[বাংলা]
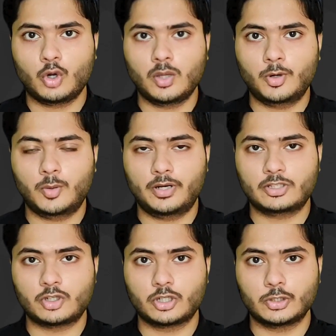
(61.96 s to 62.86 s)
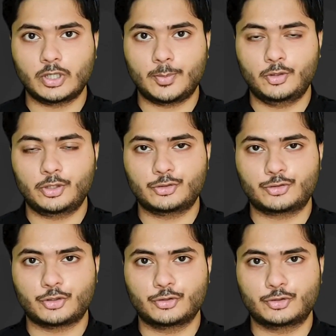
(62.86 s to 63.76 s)
করোনা মহামারী সংক্রান্ত এমনই কিছু
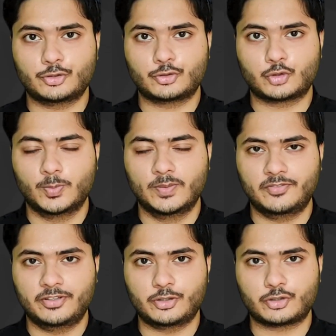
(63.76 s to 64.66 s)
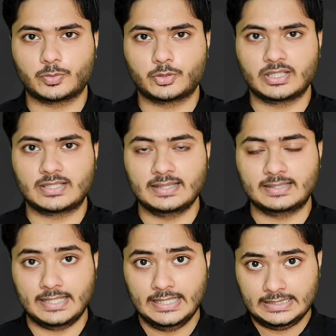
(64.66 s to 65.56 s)
সন্দেহজনক ছবি বা ভিডিও সম্বন্ধে
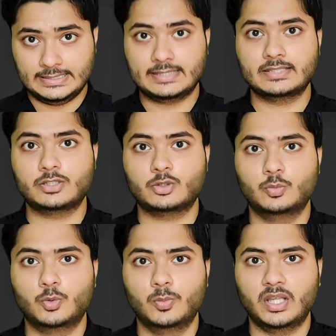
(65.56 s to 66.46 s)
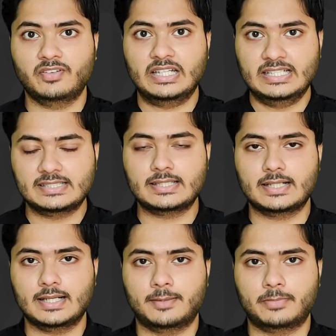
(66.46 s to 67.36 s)
জানতে দেখতে থাকুন বুমলাই বা নিচে
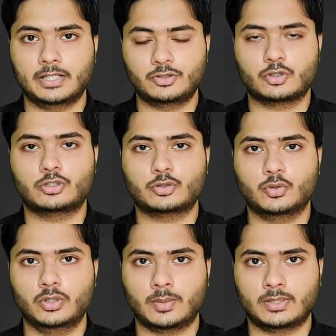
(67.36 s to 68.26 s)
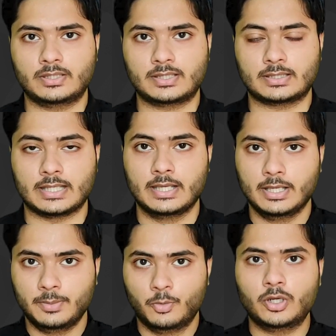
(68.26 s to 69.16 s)
থাকা নাম্বারে যোগাযোগ করুন আমাদের সাথে
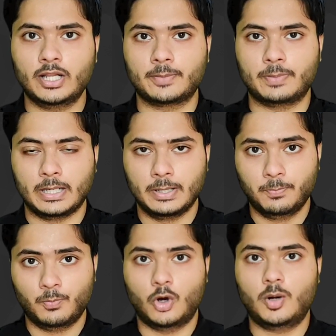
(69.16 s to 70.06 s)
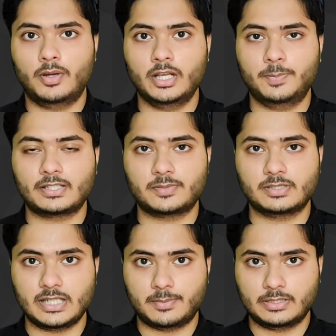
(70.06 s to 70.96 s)
মনে রাখবেন মহামারীর
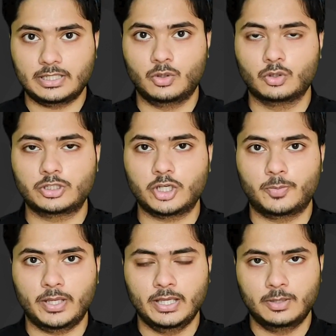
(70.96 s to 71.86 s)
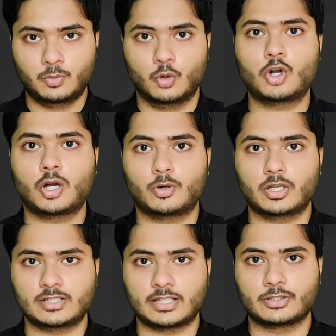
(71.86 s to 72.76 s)
পাশাপাশি আমাদের লড়তে হবে ভুয়ো খবরের